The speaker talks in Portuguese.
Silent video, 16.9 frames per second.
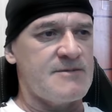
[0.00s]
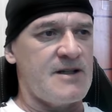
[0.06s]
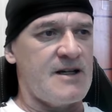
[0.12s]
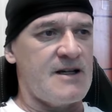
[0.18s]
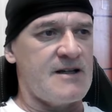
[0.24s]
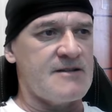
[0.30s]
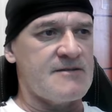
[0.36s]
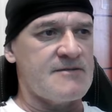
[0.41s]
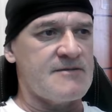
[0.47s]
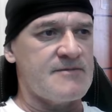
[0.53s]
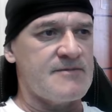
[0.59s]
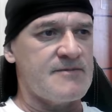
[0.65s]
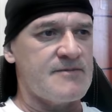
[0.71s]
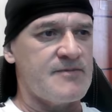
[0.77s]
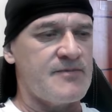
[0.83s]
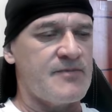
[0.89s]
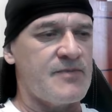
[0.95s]
Lá.
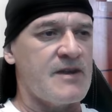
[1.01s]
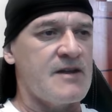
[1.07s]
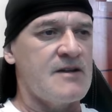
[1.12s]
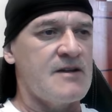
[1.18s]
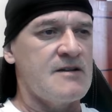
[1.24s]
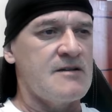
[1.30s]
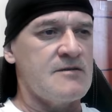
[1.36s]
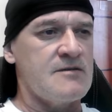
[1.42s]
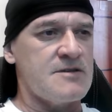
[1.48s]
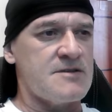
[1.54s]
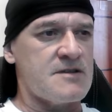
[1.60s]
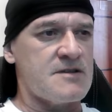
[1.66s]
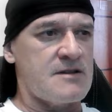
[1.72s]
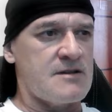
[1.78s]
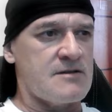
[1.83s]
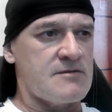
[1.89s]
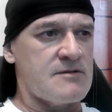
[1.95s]

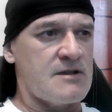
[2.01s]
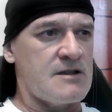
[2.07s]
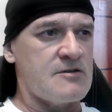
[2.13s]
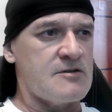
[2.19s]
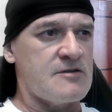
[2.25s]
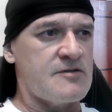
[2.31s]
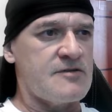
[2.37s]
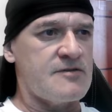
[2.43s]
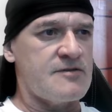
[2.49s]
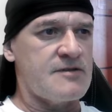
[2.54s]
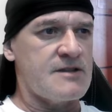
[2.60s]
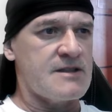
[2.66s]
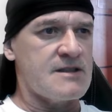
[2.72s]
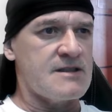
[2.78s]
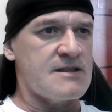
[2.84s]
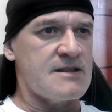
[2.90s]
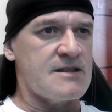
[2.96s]
seguindo assim ali o
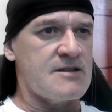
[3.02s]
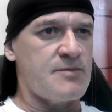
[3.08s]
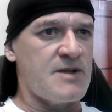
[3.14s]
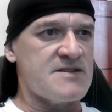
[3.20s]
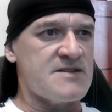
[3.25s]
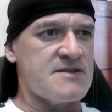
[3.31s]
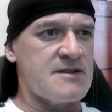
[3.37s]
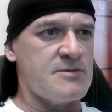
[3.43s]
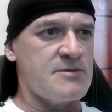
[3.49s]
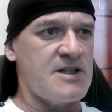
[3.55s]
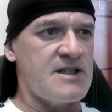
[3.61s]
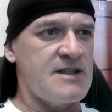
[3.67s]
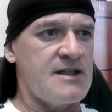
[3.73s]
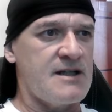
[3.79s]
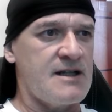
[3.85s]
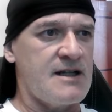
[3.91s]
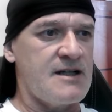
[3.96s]
Fernando. Passamos o
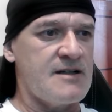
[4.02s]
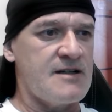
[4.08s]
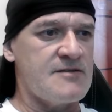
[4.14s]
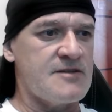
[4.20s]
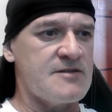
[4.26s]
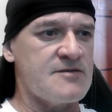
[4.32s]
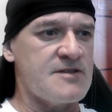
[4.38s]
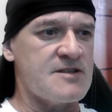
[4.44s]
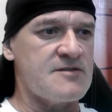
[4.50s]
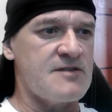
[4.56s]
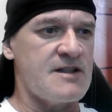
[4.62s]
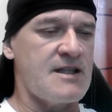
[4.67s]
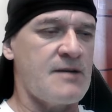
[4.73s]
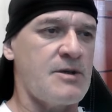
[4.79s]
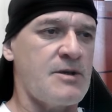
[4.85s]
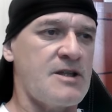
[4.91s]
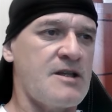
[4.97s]
radar. Vamos ver se vai
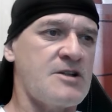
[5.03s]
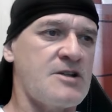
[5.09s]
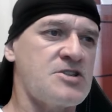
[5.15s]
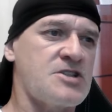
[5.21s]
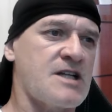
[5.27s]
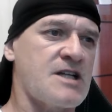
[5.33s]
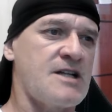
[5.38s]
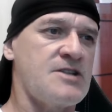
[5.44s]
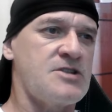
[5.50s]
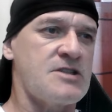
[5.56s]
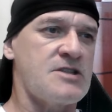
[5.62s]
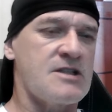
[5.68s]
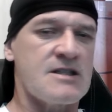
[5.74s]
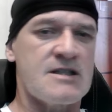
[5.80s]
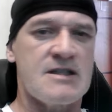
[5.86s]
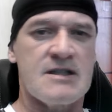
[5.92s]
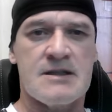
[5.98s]
dar pra dar uma
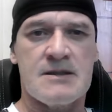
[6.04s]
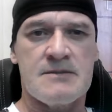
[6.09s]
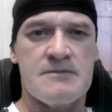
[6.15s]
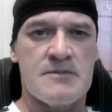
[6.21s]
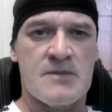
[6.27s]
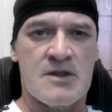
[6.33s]
esticadinha aqui, né?